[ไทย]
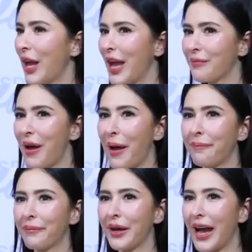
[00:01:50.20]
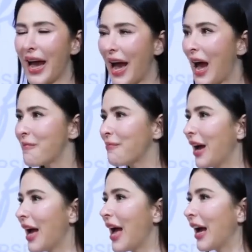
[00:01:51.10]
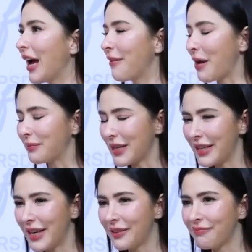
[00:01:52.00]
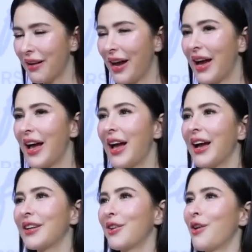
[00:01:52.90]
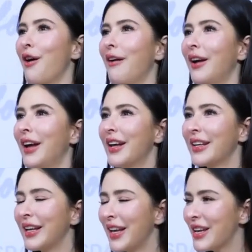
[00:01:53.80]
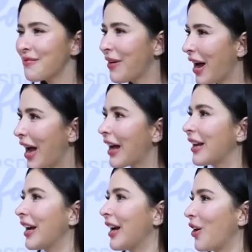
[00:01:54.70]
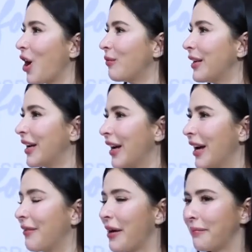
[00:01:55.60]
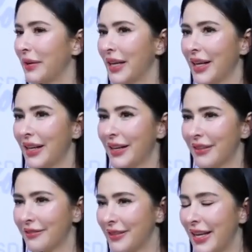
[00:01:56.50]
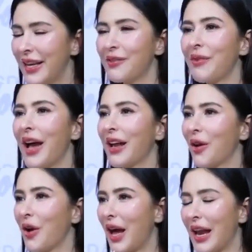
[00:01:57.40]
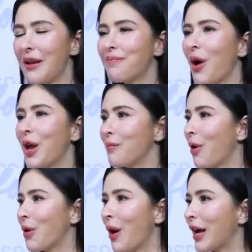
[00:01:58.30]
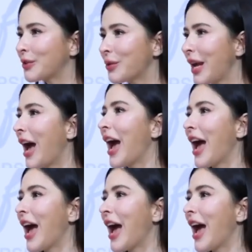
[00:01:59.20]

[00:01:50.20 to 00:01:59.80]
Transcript: นแบบคามมากค่ะ แบบใจเย็นมากแล้วก็นิ่งมากเลยค่ะรอบนี้ค่ะแบบนิ่งมากแล้วก็อะไรปล่อยปล่อยวางทุกอย่าง